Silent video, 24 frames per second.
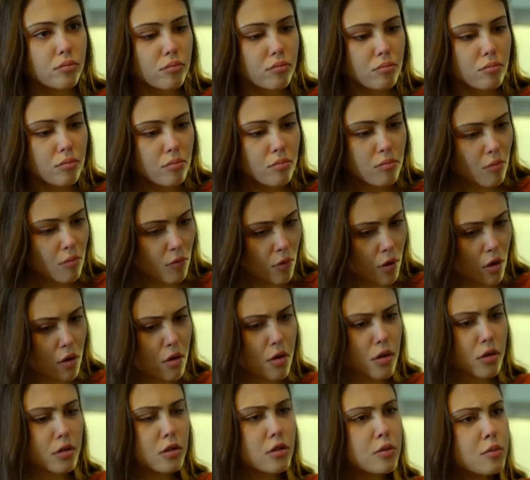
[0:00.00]
mi?
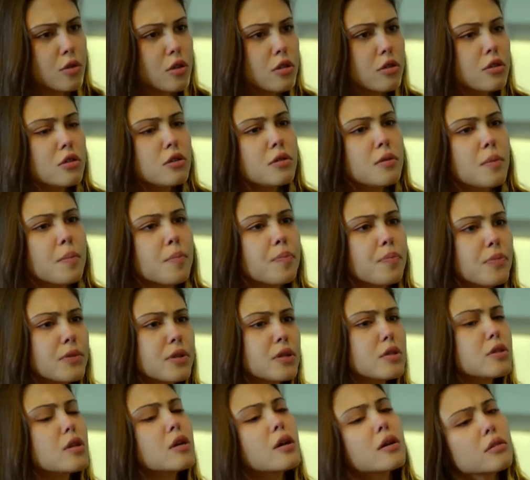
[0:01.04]
Kalırım kalırım.
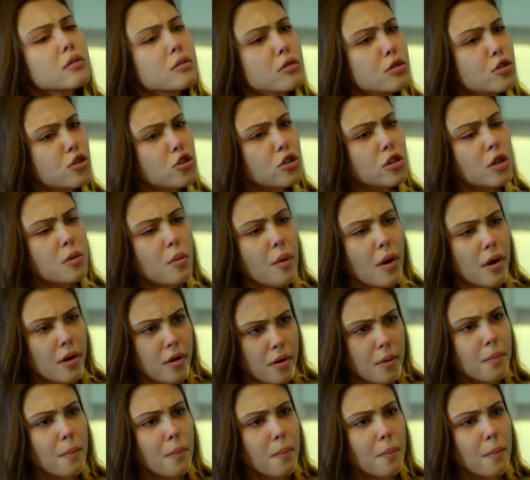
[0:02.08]
Sen işine bak.